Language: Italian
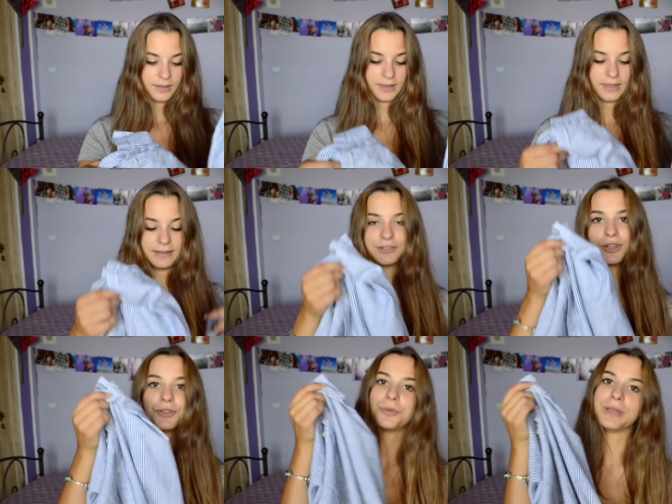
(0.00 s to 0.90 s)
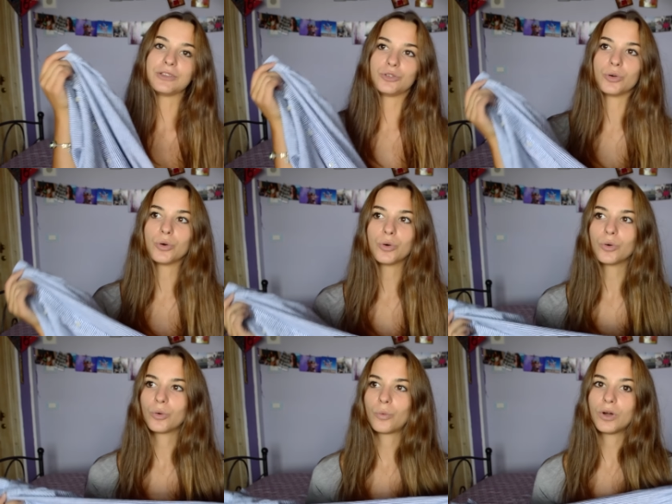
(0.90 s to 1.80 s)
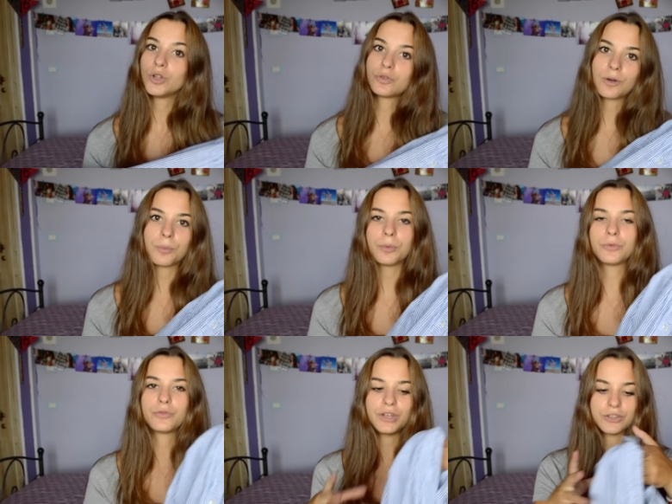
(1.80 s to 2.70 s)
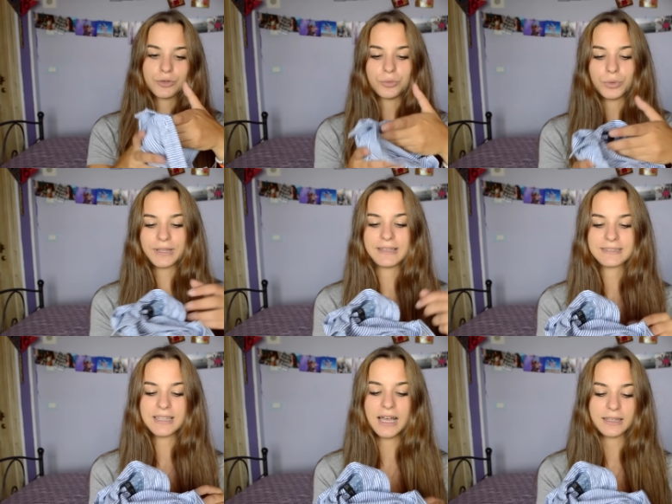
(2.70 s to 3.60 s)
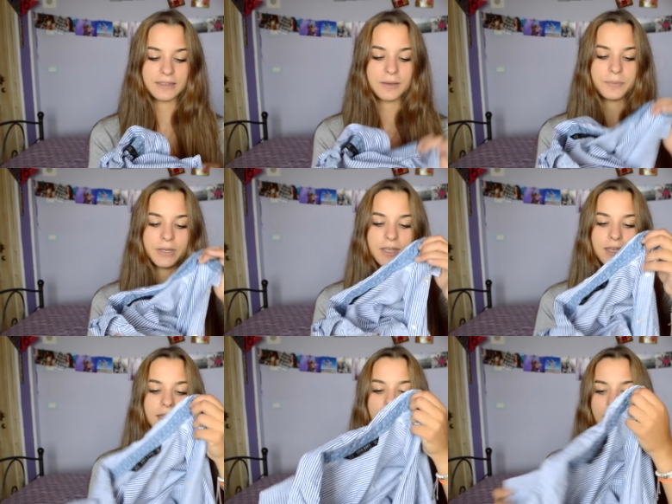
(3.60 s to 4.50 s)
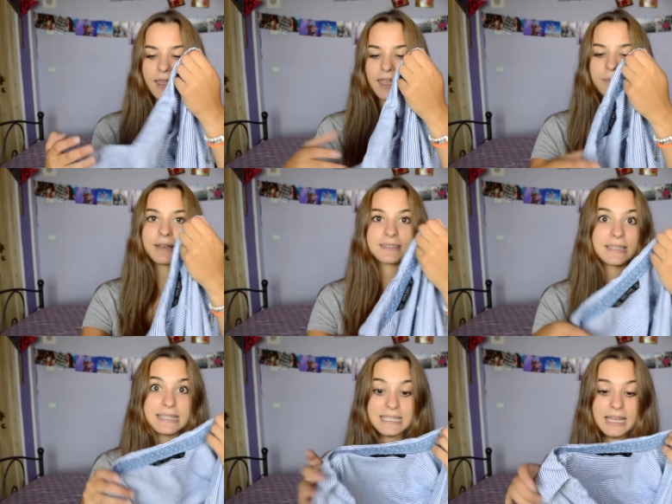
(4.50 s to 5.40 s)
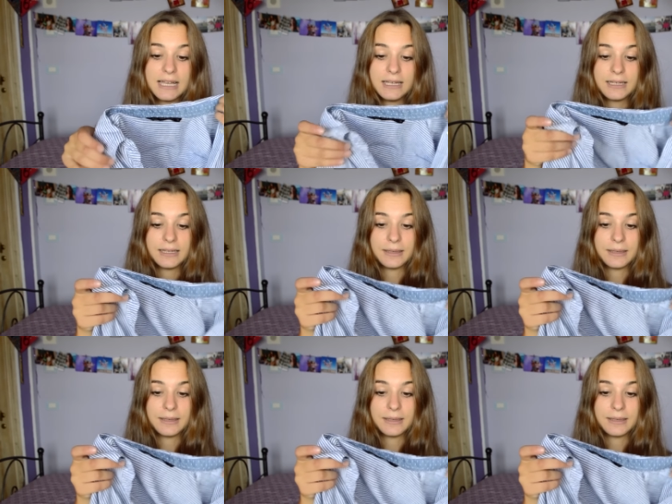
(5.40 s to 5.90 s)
che di solito metto quando fa un po' più fresco, ora d'estate, perché è abbastanza